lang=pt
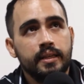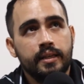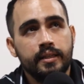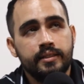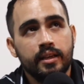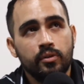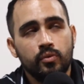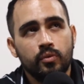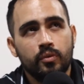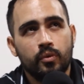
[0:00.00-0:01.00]
então,
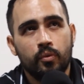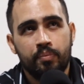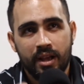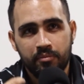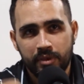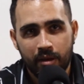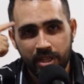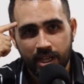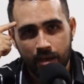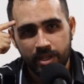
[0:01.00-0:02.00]
pra, na
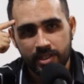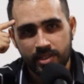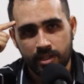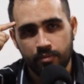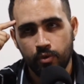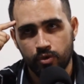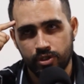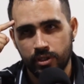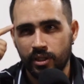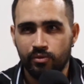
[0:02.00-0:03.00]
minha cabeça era,
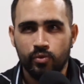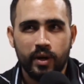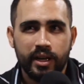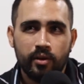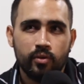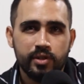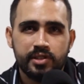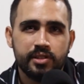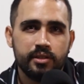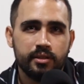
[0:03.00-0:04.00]
poxa, não, não é
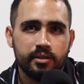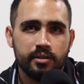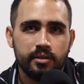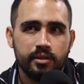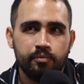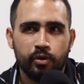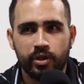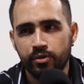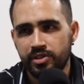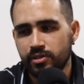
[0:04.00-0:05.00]
coisa. Porque
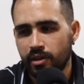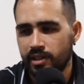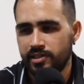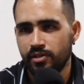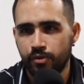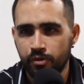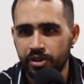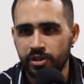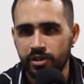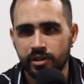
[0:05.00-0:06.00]
eu sinto atração por
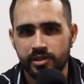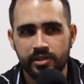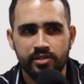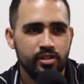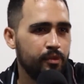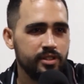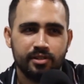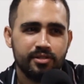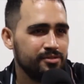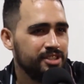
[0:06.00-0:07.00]
meninas. Só pode ser
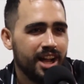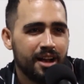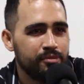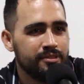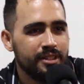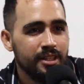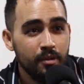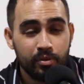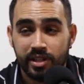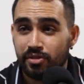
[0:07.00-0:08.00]
coisa do diabo.
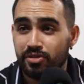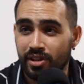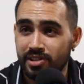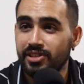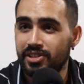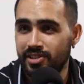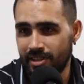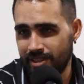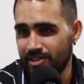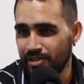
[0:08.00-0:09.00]
Porque se eu só sentisse
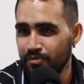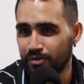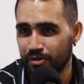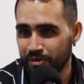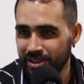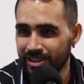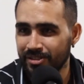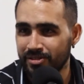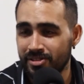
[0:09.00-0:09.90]
atração por meninos,